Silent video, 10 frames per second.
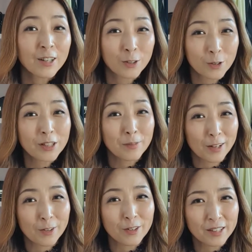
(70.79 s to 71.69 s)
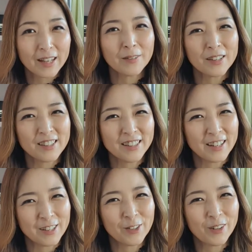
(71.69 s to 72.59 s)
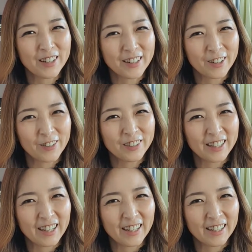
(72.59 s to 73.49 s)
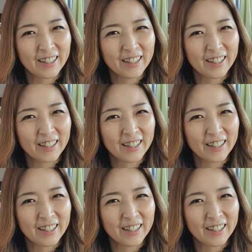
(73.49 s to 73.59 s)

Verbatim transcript: 그곳이 바로 사라베스 레스토랑이라고 합니다.